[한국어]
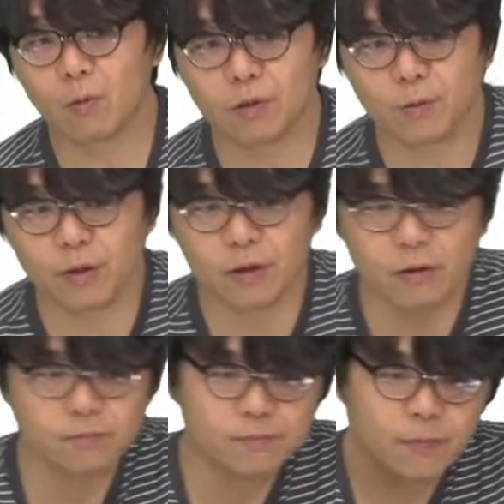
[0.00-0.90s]

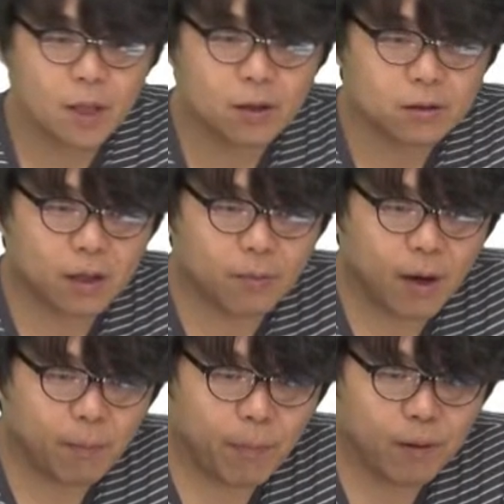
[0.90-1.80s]
보시면요. 자,
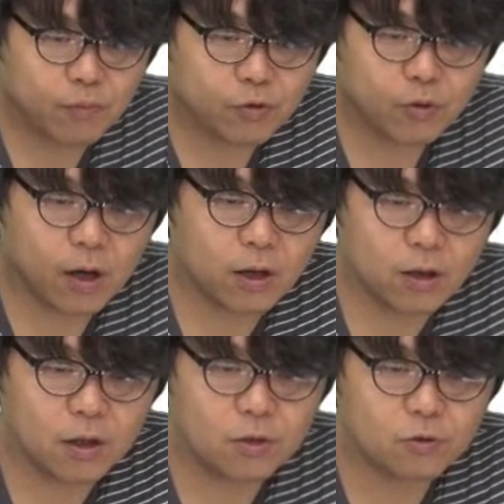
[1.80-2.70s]
맵 함수와
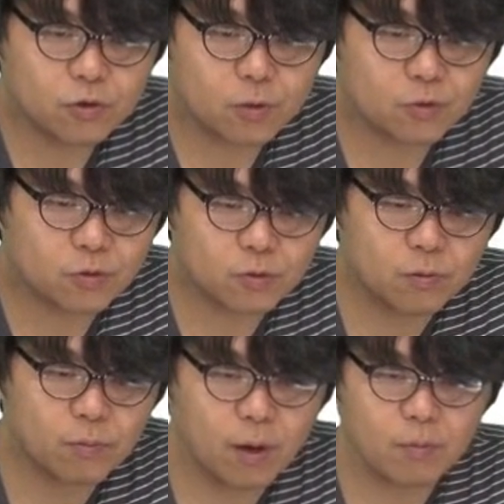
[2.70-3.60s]
리듀스 함수.
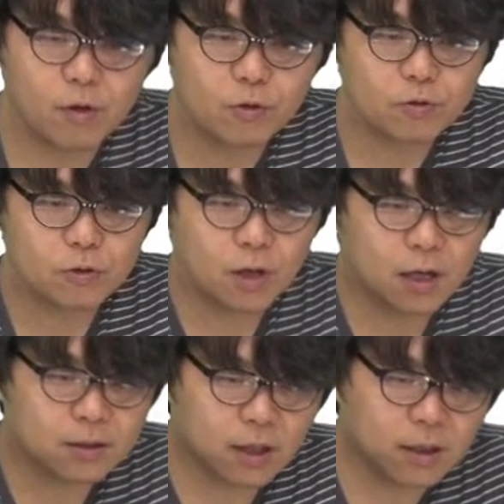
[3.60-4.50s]
맵 리듀스는
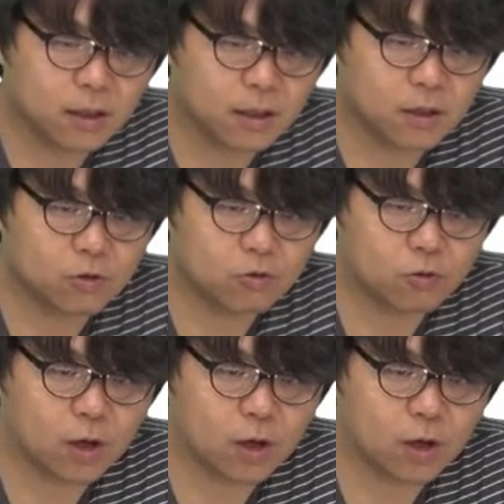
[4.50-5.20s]
항상 이 두